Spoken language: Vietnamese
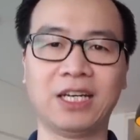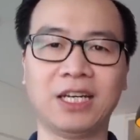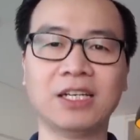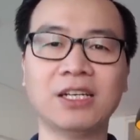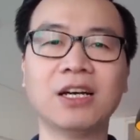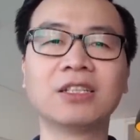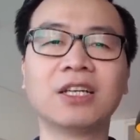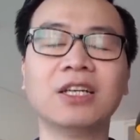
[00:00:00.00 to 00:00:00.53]

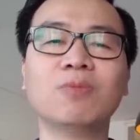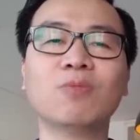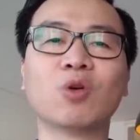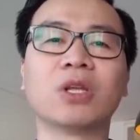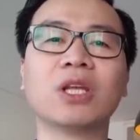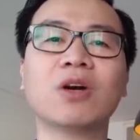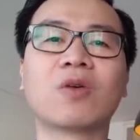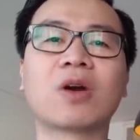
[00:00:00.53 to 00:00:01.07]
hướng tới những mục
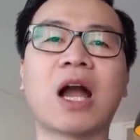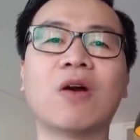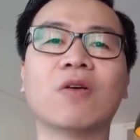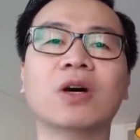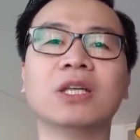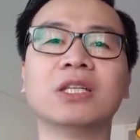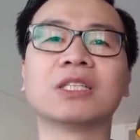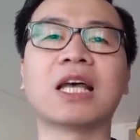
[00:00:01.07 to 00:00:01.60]
tiêu cao
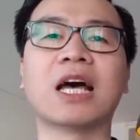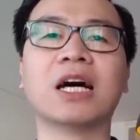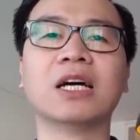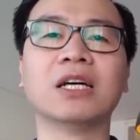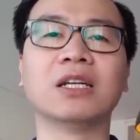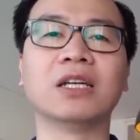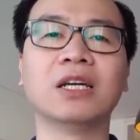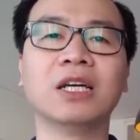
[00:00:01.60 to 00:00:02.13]
hơn xa
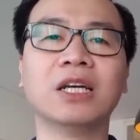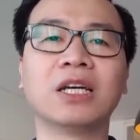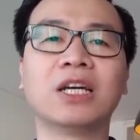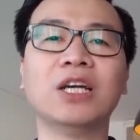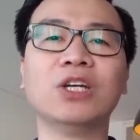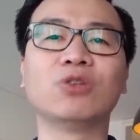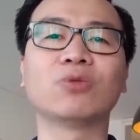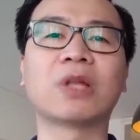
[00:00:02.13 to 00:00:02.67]
hơn
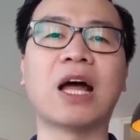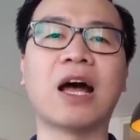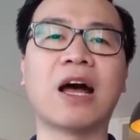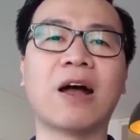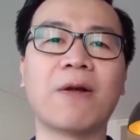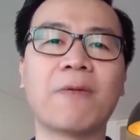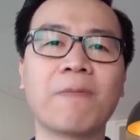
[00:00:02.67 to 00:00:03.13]
khi chúng ta